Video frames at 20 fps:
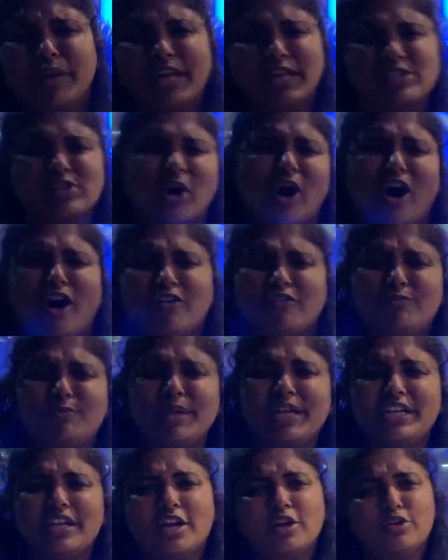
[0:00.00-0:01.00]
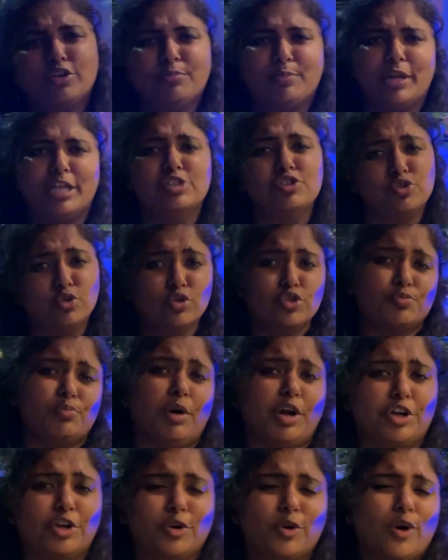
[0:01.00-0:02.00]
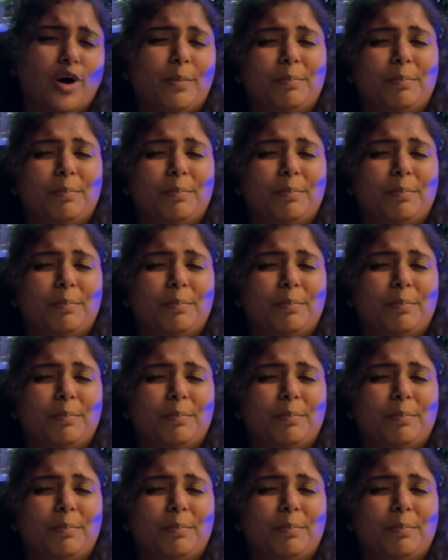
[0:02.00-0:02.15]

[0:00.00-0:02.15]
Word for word: பிளேஸ் ஆஃப் பீட்டான ஒரு பிளேஸ் சூஸ் பண்ணணும்